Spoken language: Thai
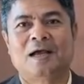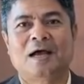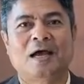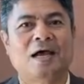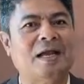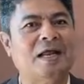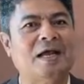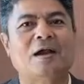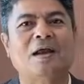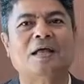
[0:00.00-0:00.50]

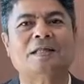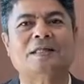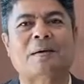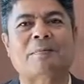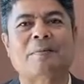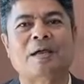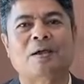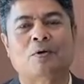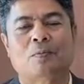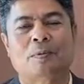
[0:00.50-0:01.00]
อันนี้ก็จะ
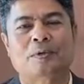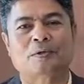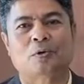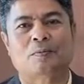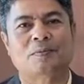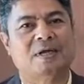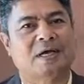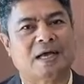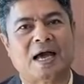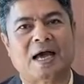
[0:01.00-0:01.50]
ทำให้องค์ประชุ
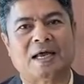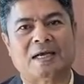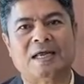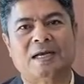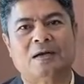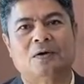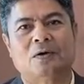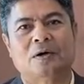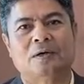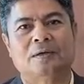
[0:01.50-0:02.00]
มเนี่ยขาดแน่
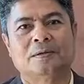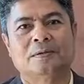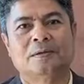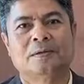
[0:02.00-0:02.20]
นอน